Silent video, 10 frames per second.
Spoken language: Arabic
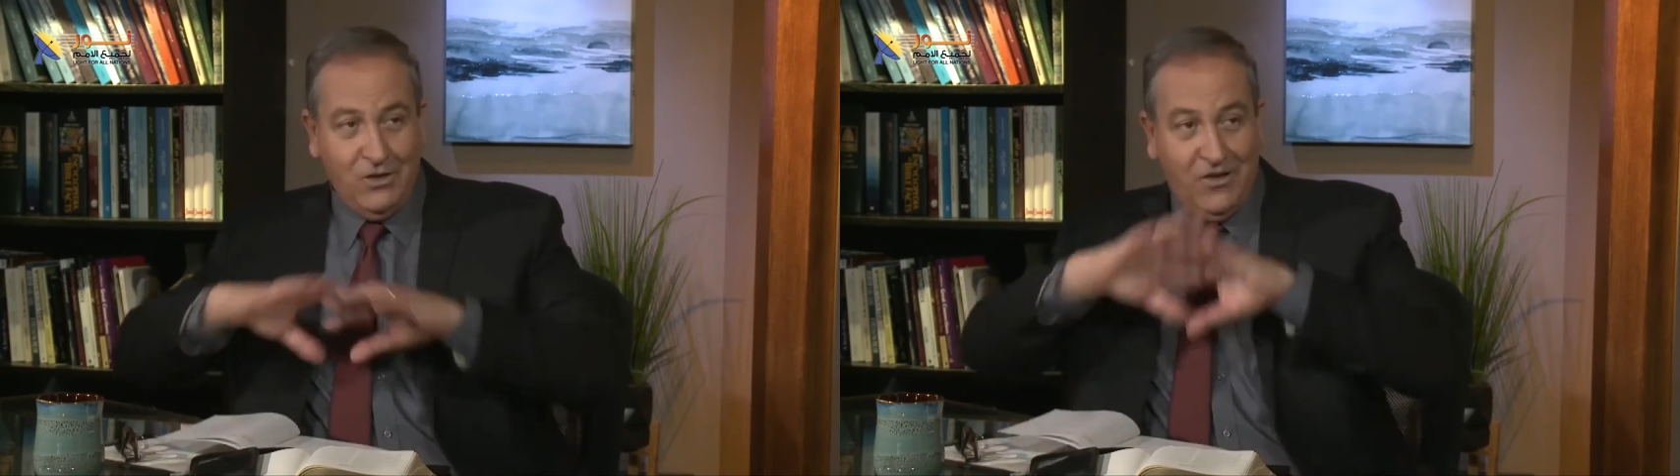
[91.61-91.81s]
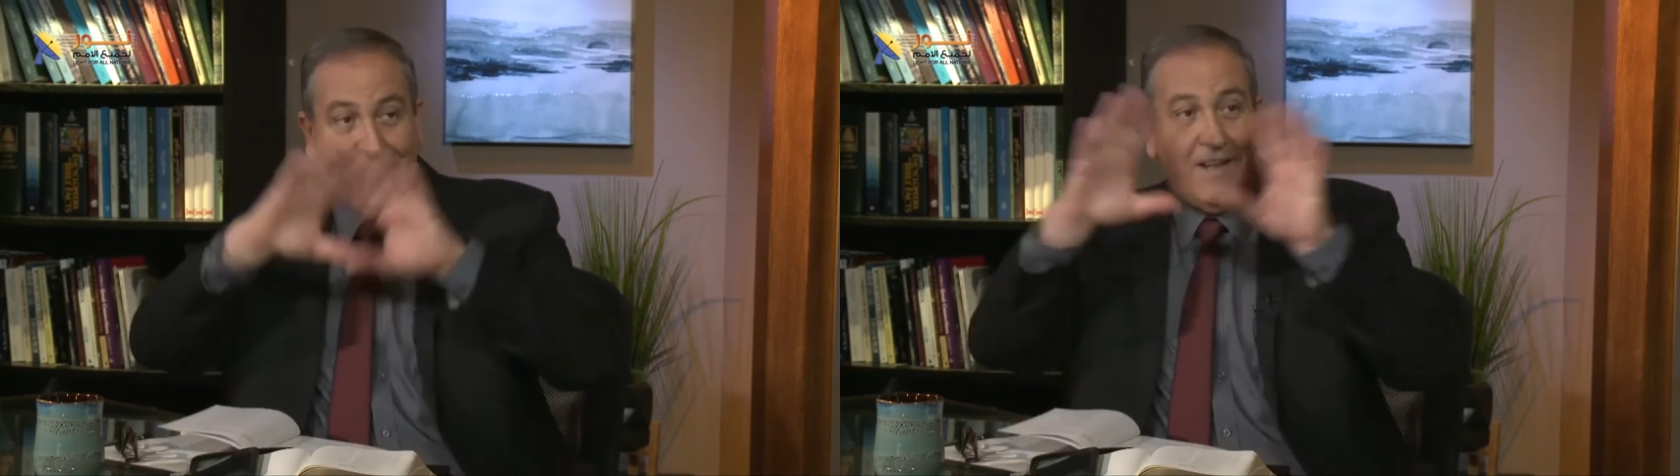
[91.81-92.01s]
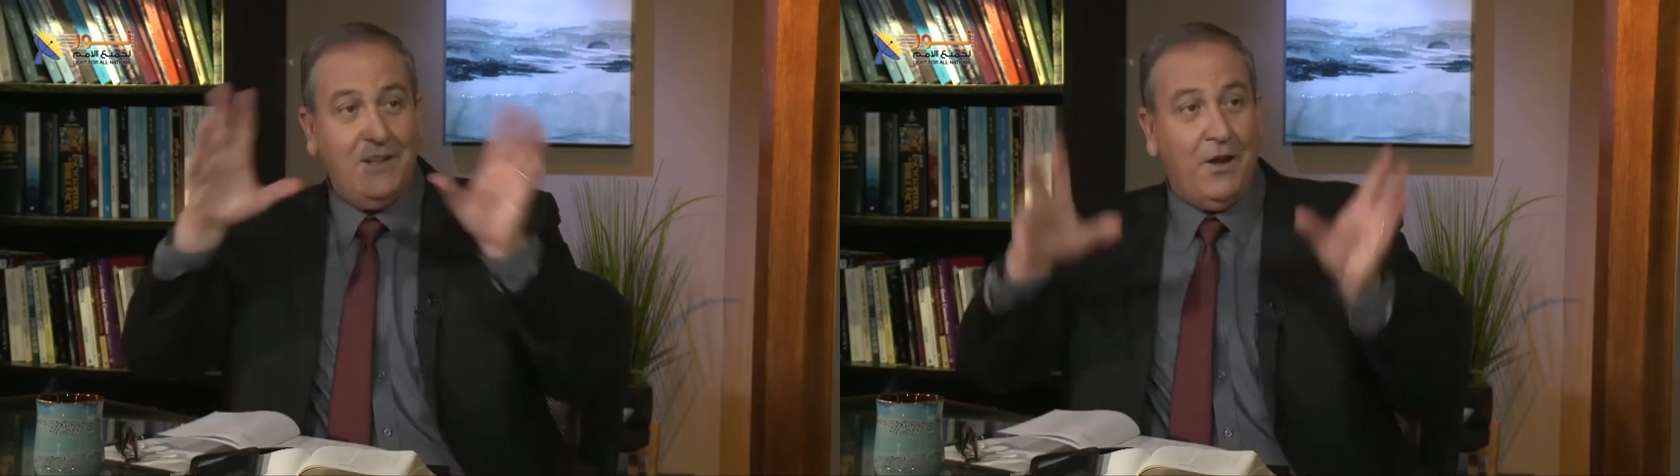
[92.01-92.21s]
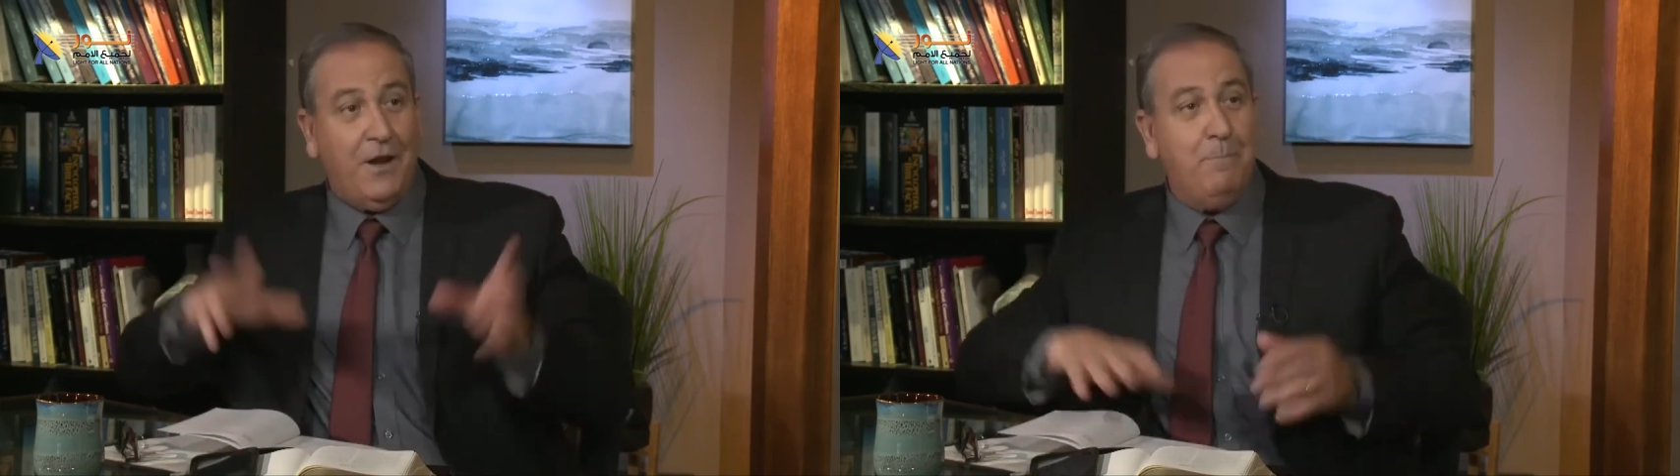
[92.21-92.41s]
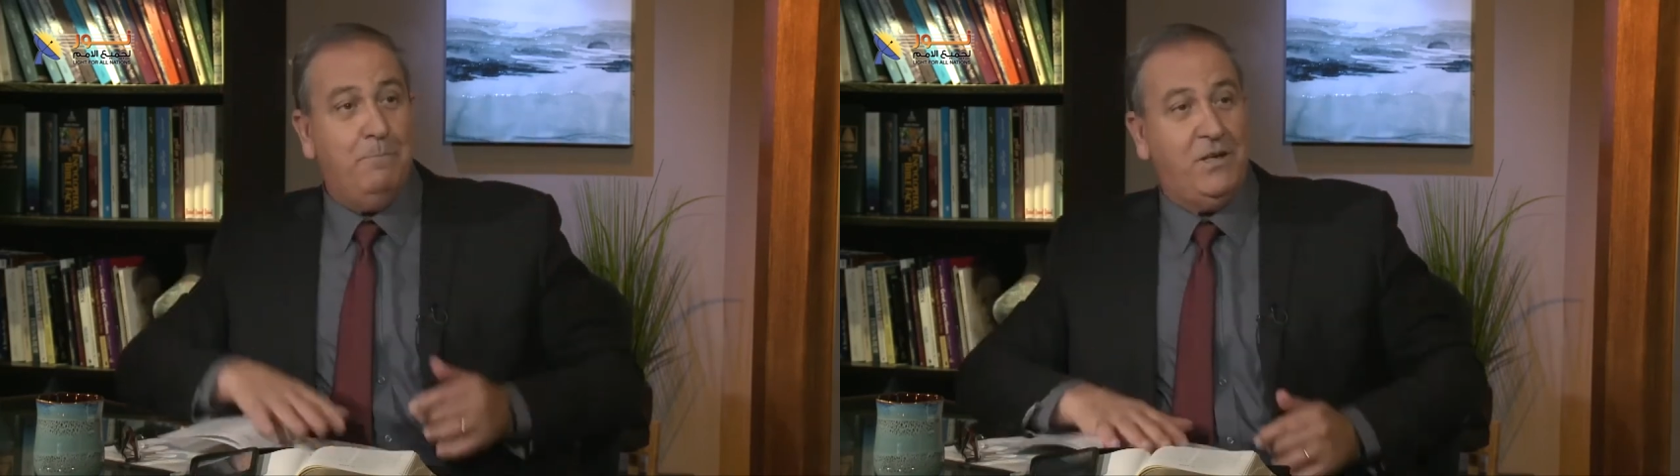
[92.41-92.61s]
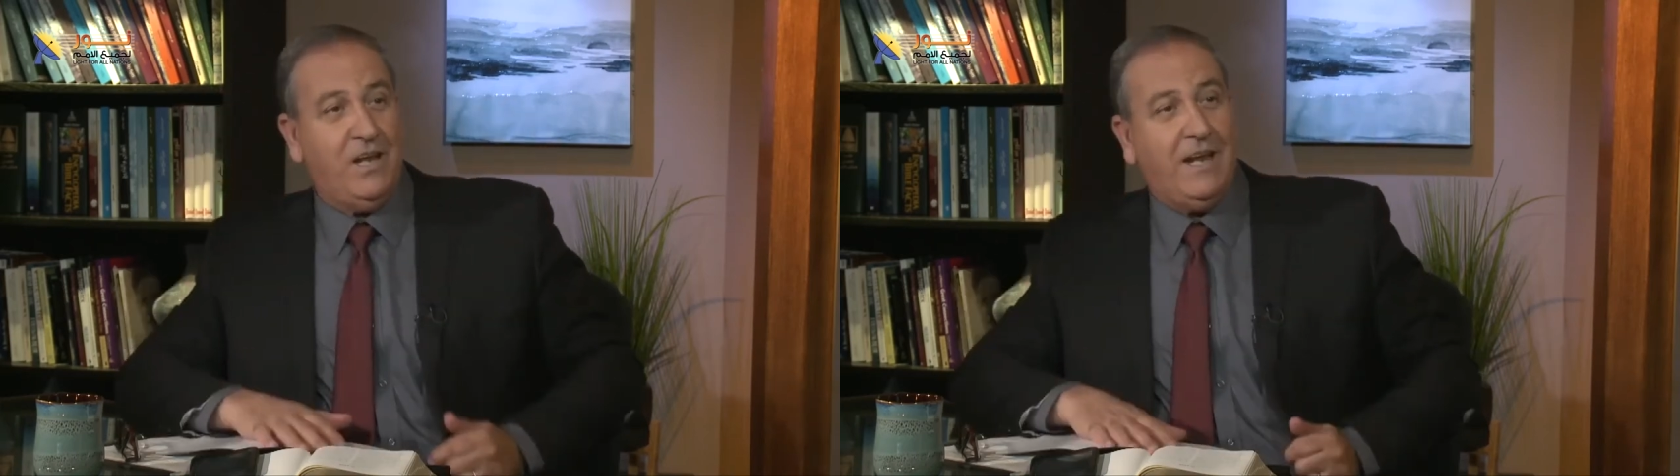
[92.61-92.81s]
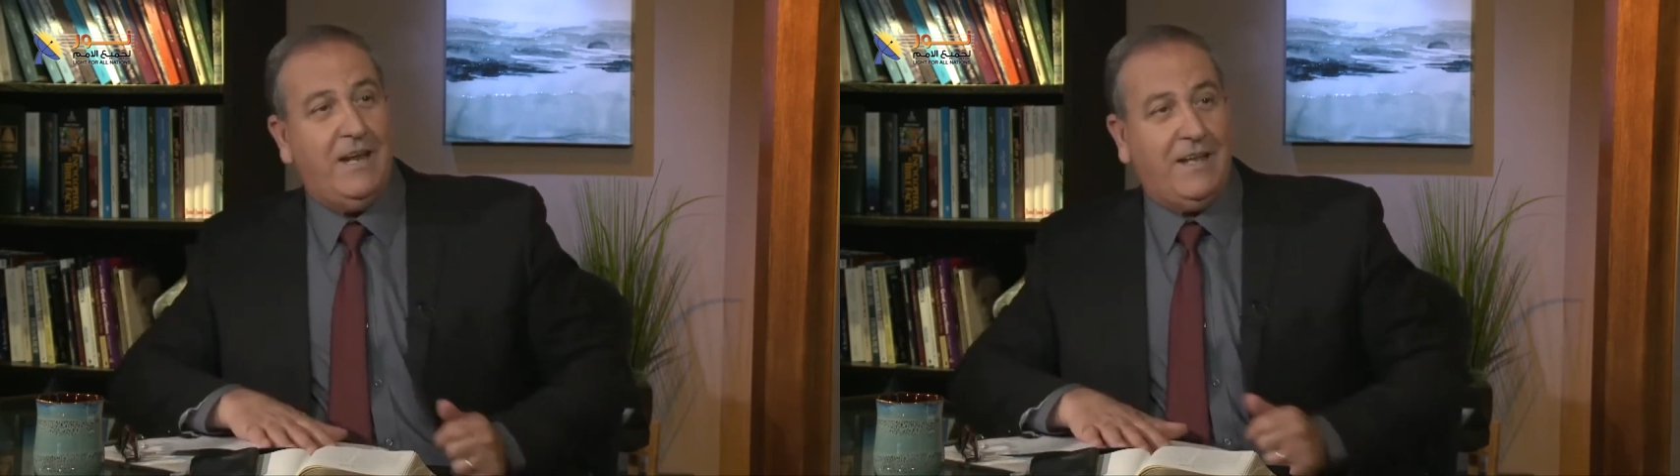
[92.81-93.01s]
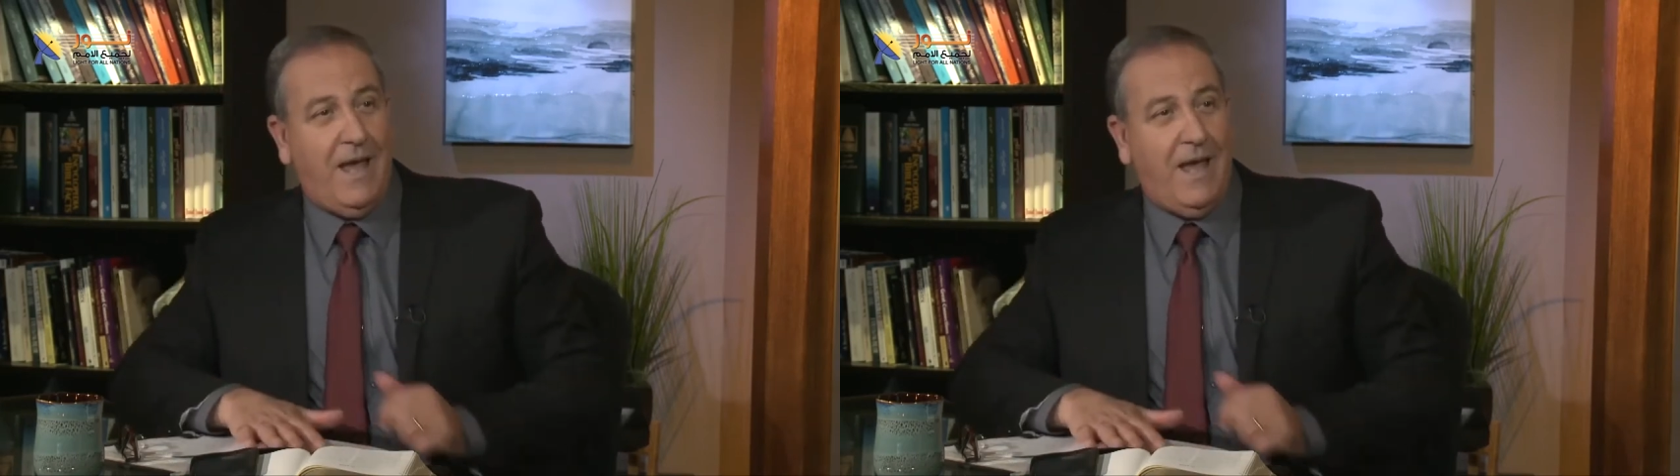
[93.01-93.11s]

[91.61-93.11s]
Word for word: جسد الرب بشكل